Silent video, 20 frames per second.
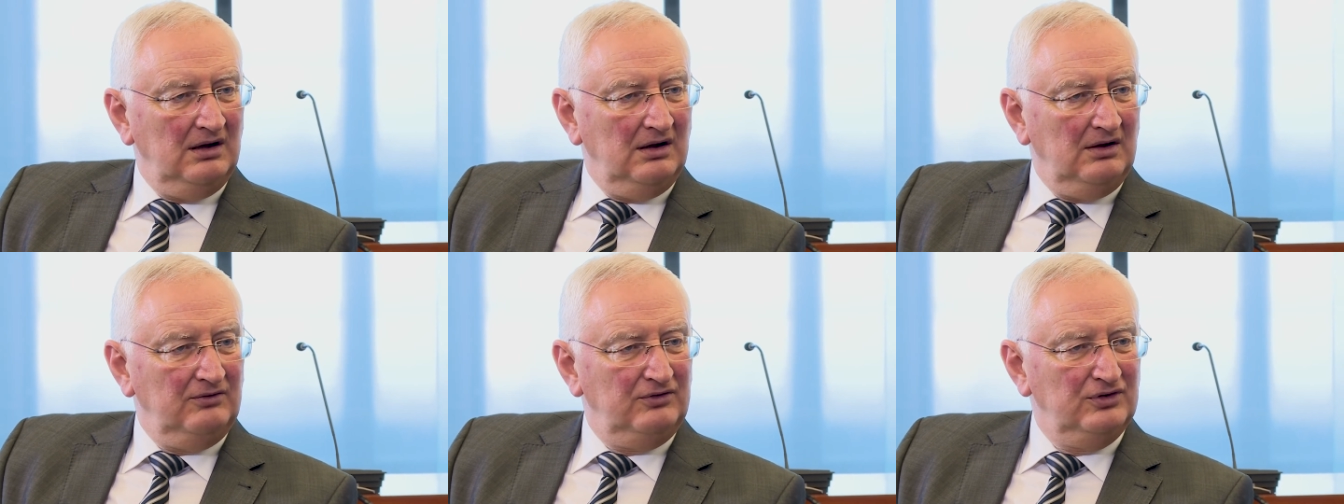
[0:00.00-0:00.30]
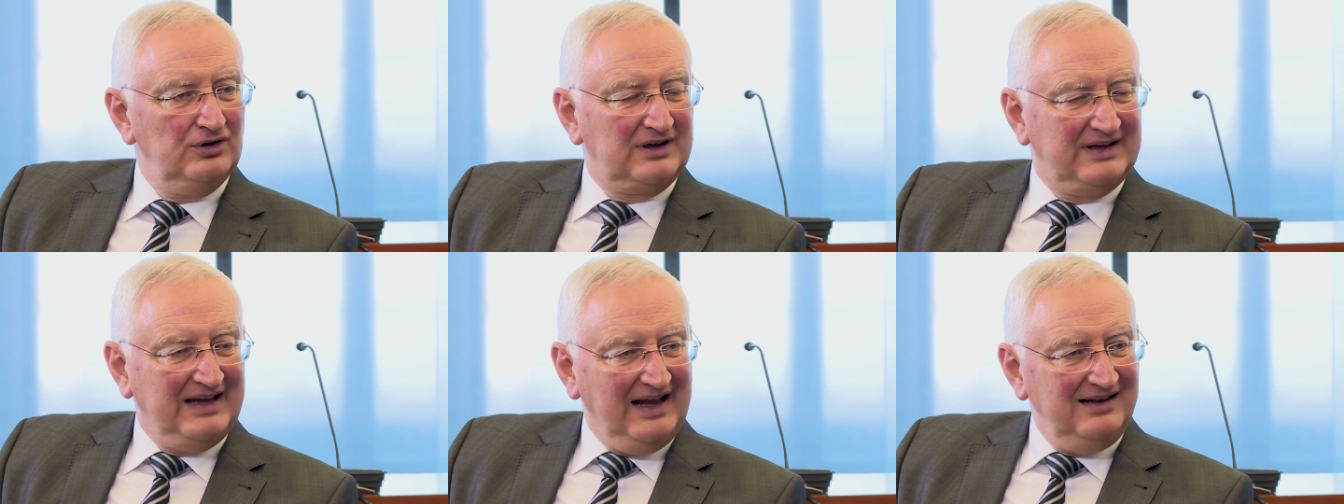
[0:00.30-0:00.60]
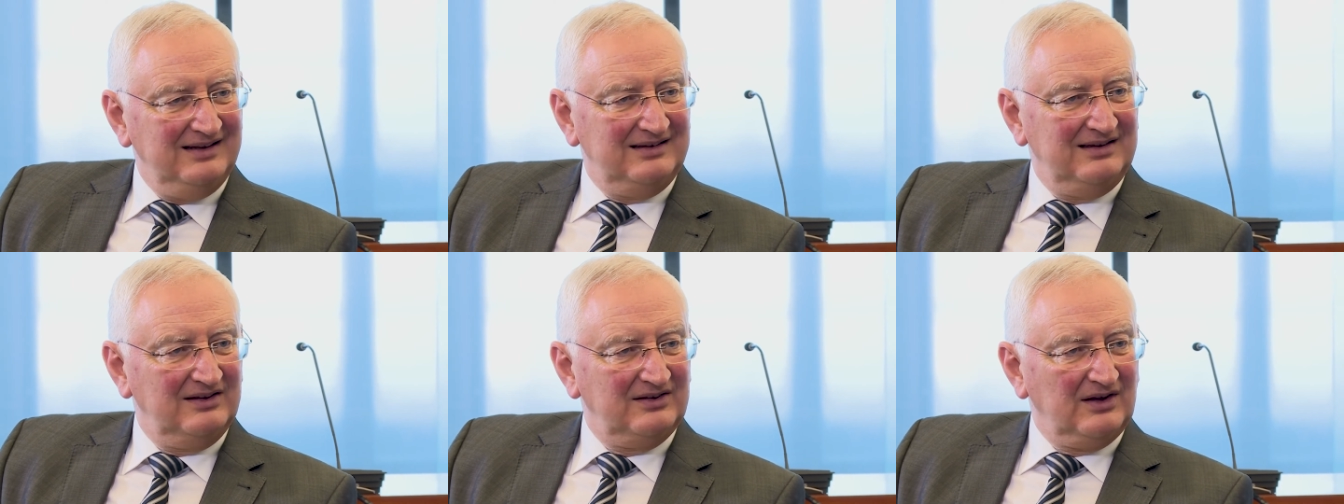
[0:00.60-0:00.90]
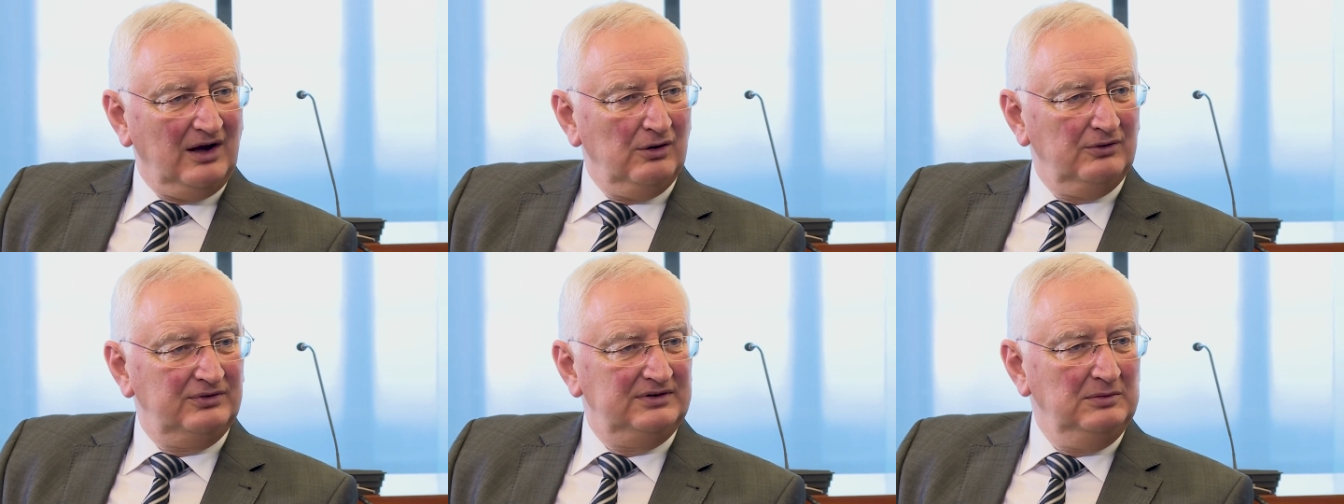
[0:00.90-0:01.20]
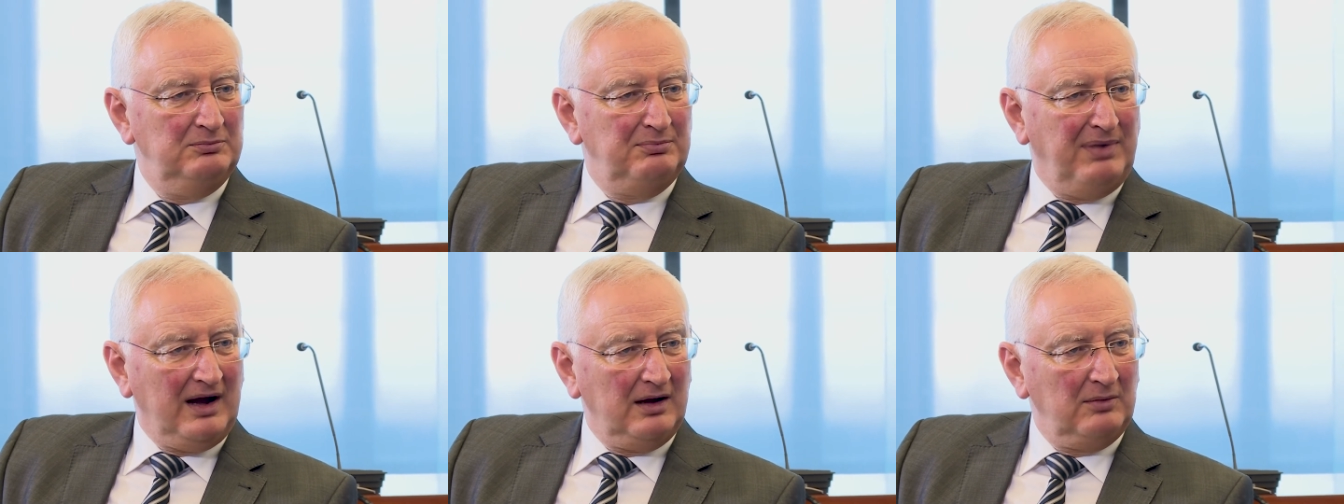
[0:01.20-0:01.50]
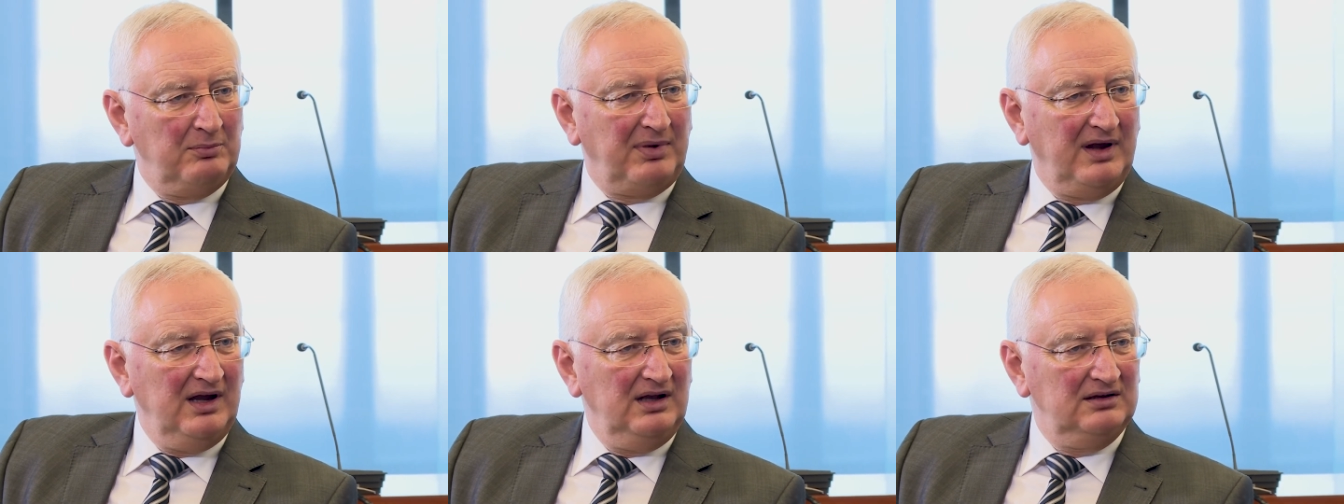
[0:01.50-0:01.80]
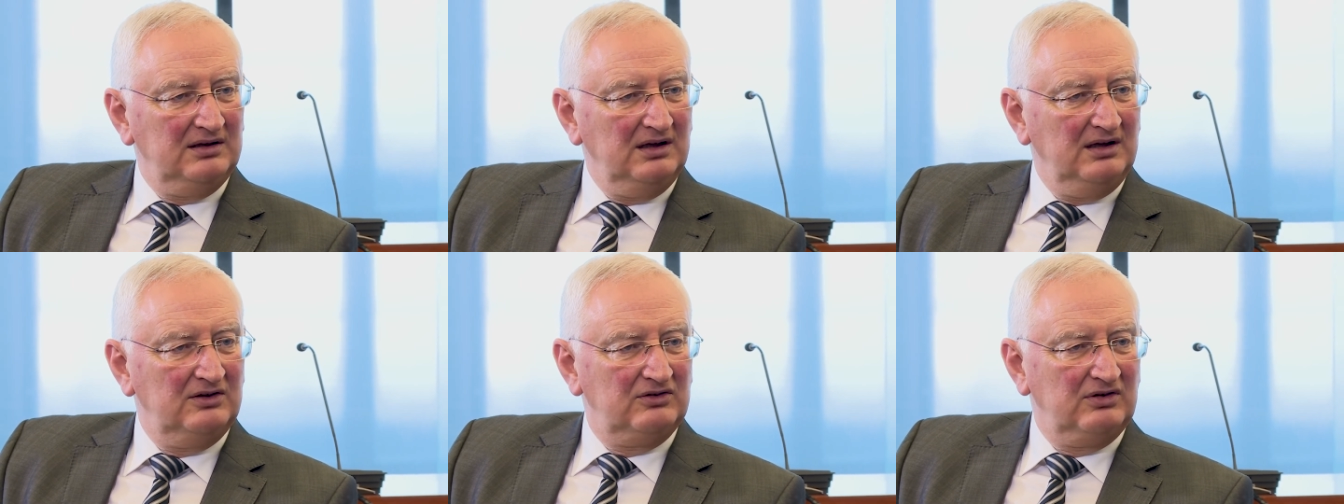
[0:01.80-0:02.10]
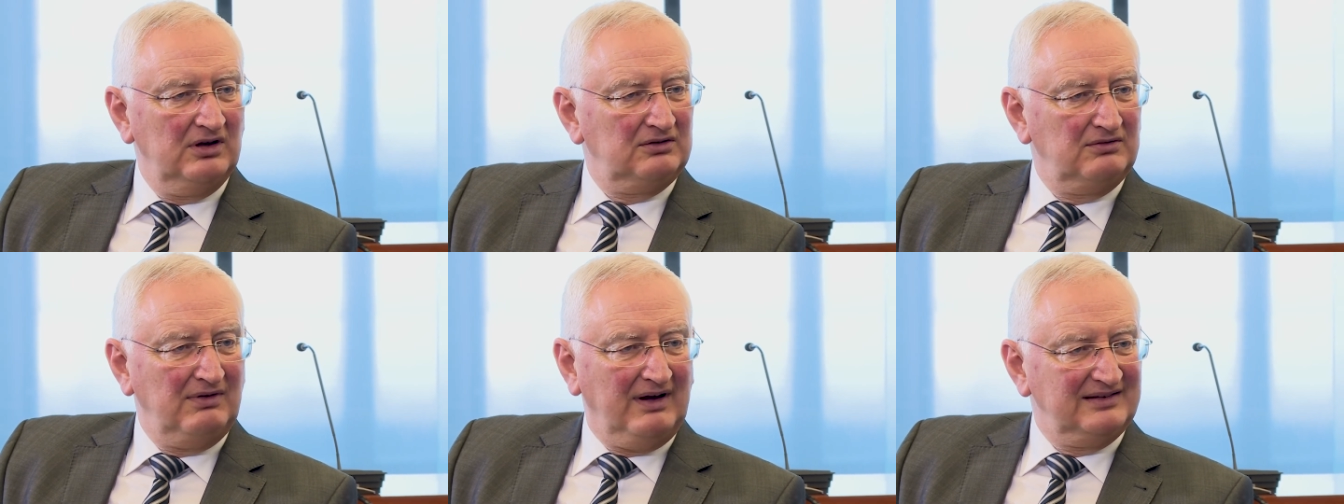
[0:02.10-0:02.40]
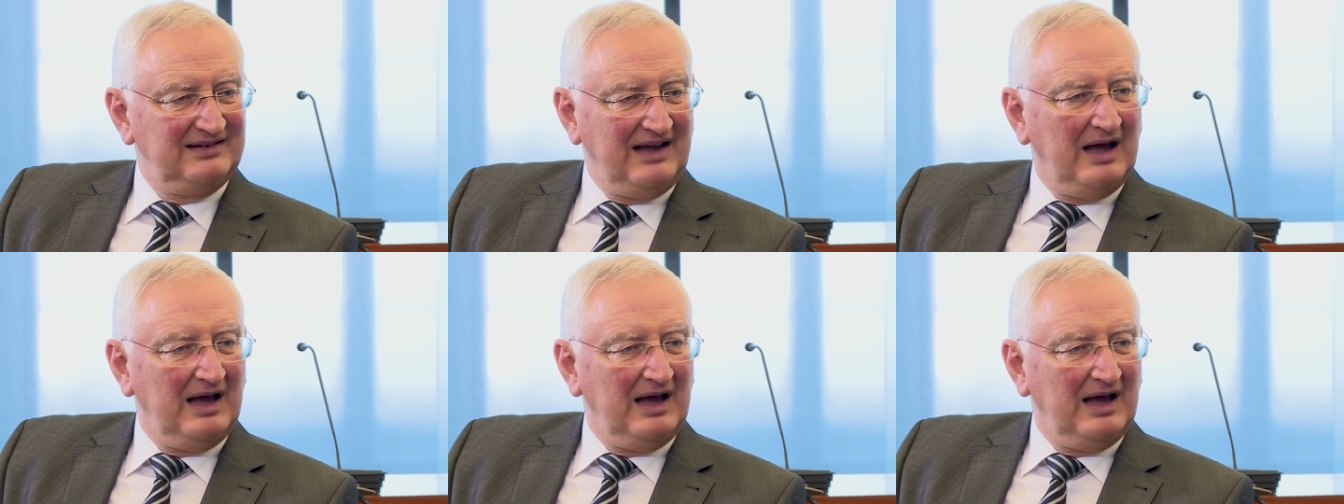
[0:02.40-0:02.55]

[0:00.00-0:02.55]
für Geld, das er auf die Bank bringt, ist etwas